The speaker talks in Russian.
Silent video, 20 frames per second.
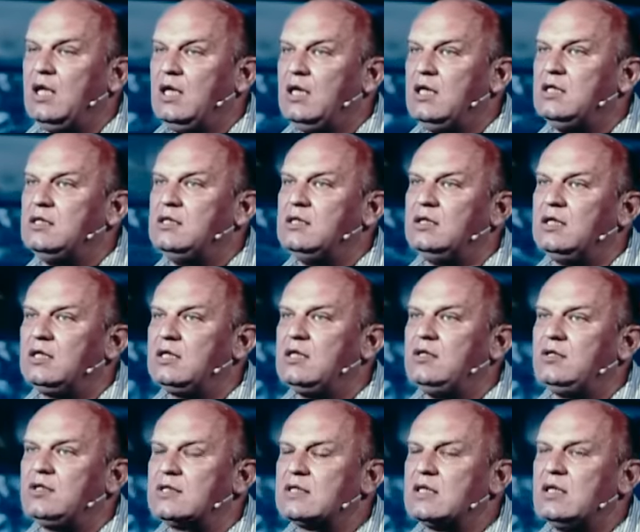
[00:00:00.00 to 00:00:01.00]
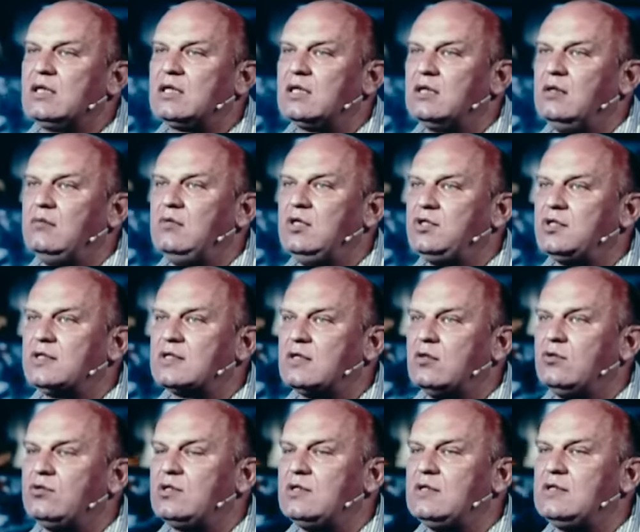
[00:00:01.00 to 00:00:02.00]
Идеологически, экономически
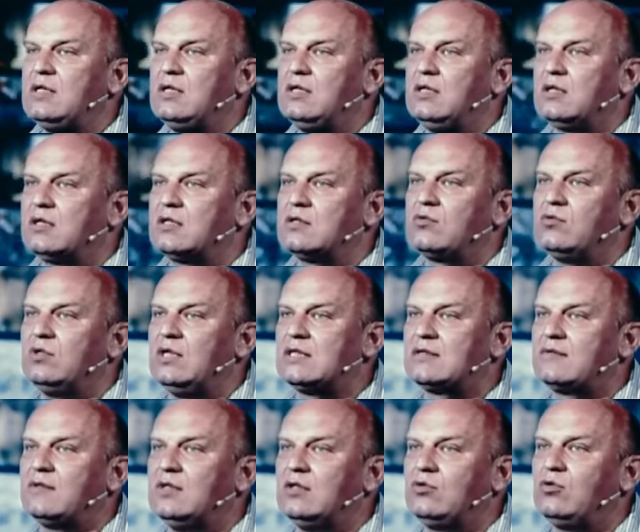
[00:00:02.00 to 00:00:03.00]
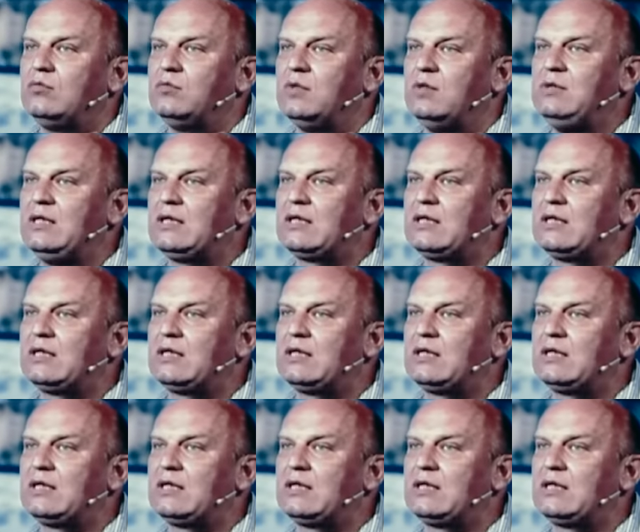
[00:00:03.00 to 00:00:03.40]
очень сильное государство на тот момент,